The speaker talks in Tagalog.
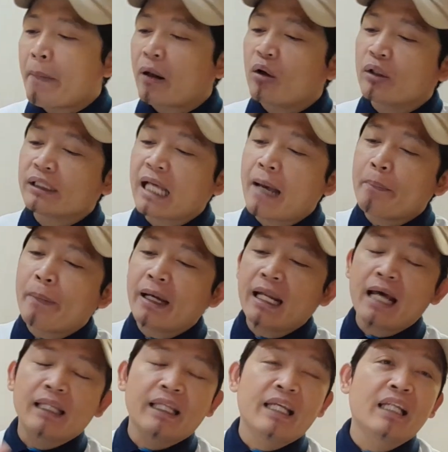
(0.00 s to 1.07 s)
pag-uusapan
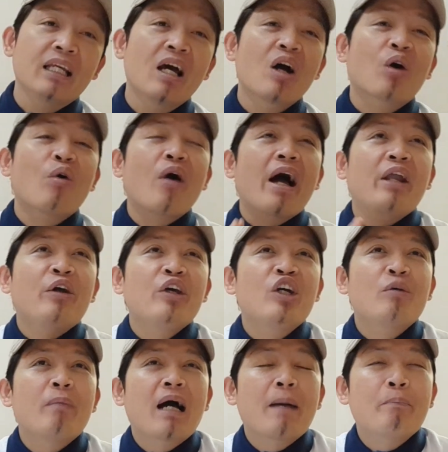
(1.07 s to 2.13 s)
natin kung ano
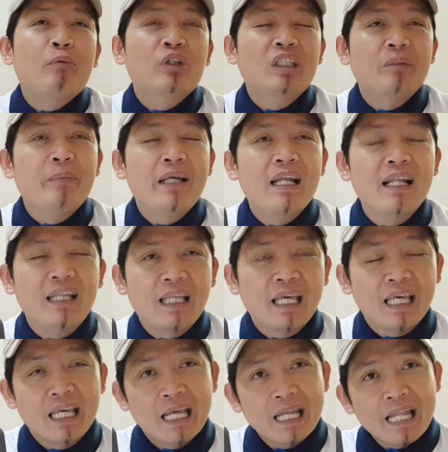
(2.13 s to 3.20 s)
yung mga
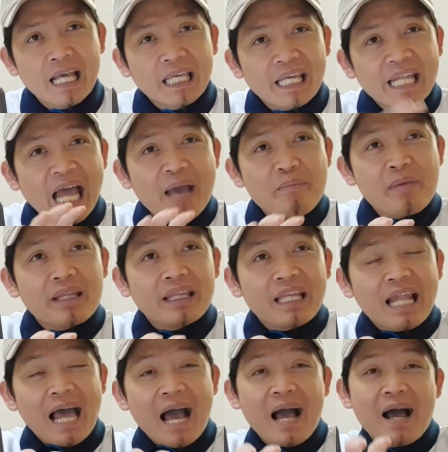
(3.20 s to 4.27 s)
possibility na ginamit
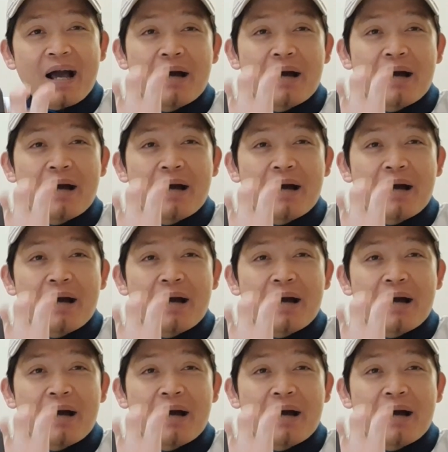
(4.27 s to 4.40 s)
nila